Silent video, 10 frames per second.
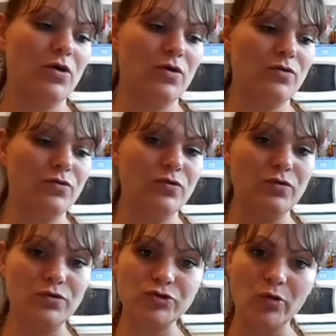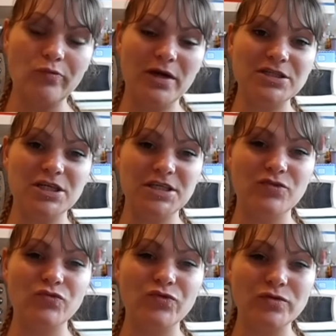le, le shampoing que
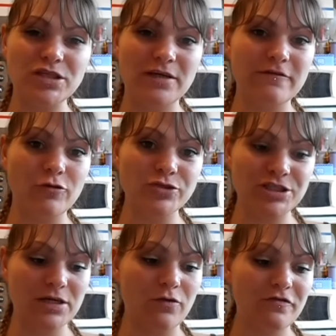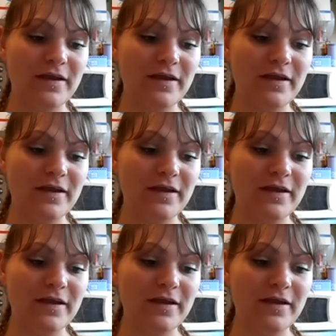j'achète tout le temps chez Yves Rocher en